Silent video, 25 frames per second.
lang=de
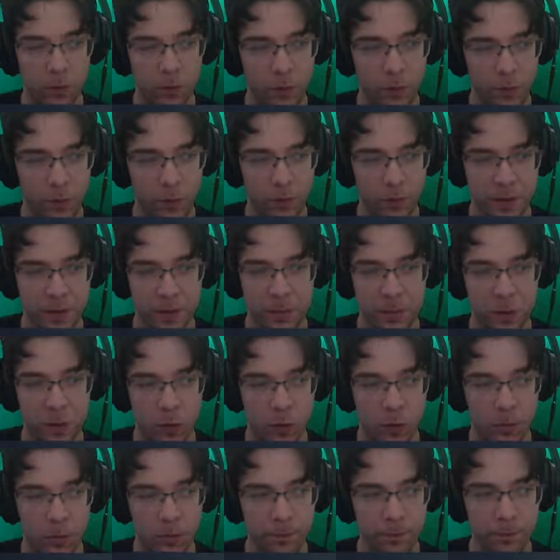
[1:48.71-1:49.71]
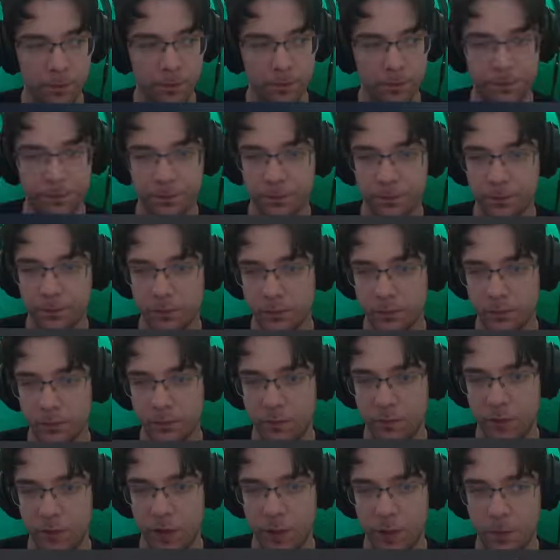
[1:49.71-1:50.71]
ob wir das bekommen.
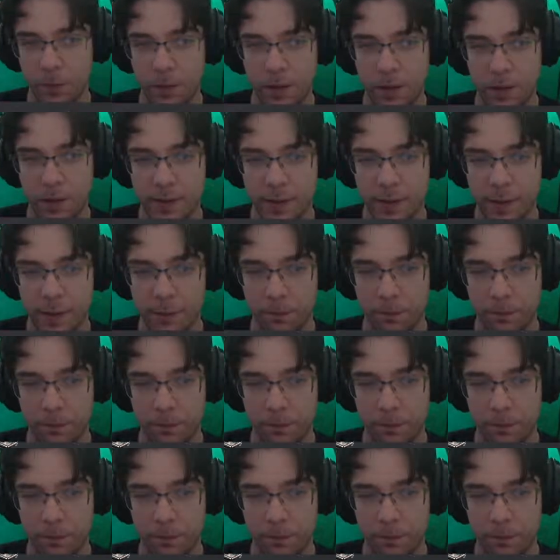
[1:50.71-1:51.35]
Werden wir jetzt sehen.